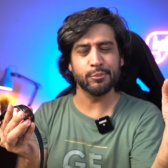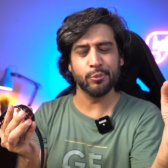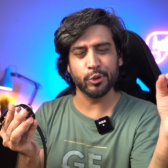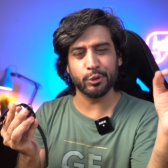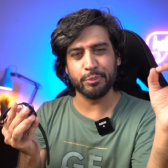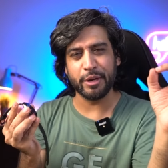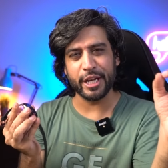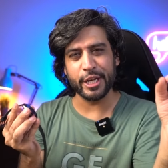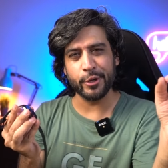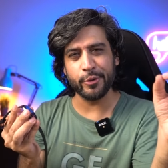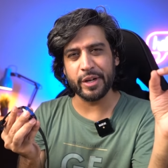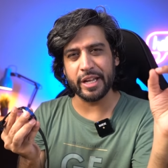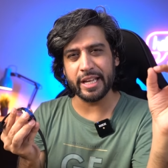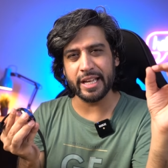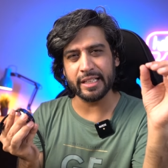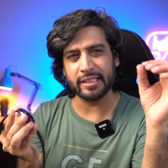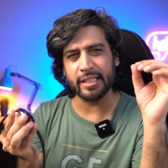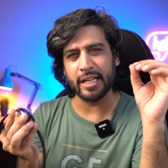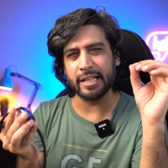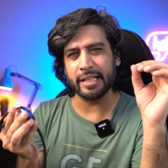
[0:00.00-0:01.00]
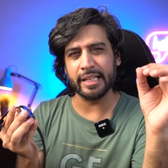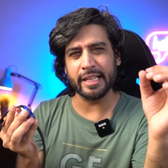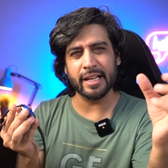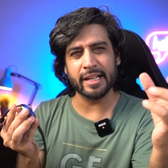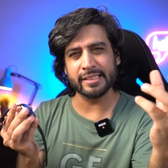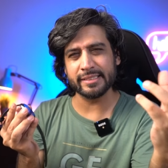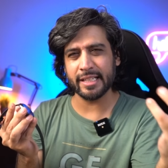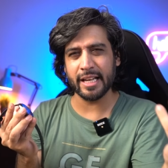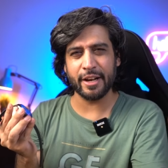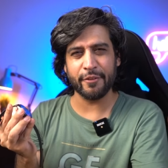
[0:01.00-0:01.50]
स्मूथ मेन्यू नहीं है थर्टी
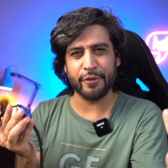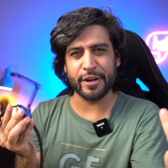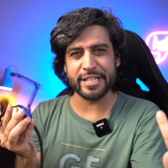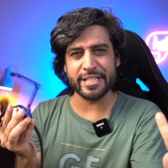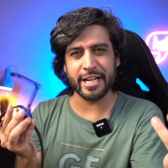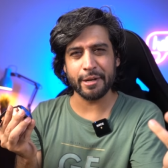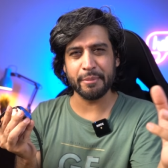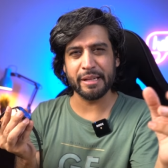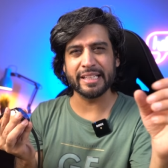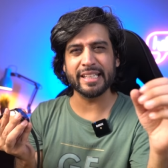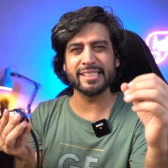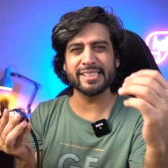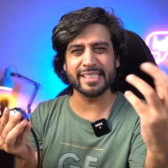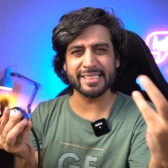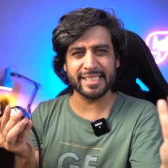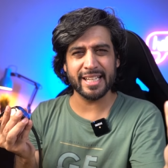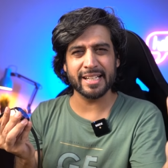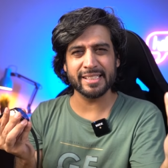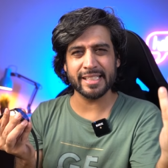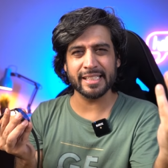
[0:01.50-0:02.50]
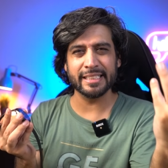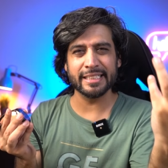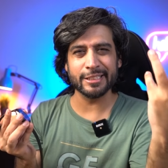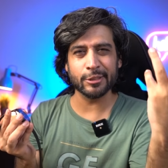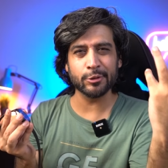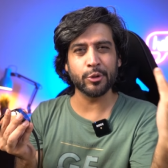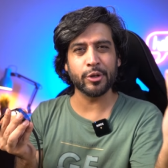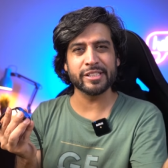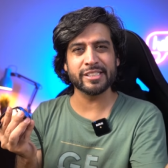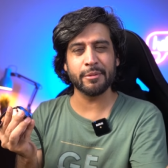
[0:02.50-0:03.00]
हर्ज का रिफ्रेश मिलता है सिक्सटी हर्ज का दे
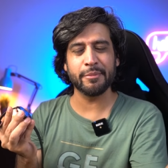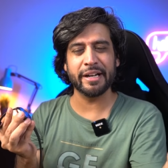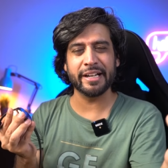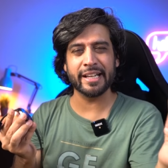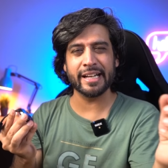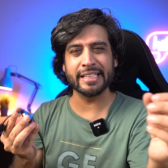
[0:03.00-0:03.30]
तो थोड़ा सा बेटर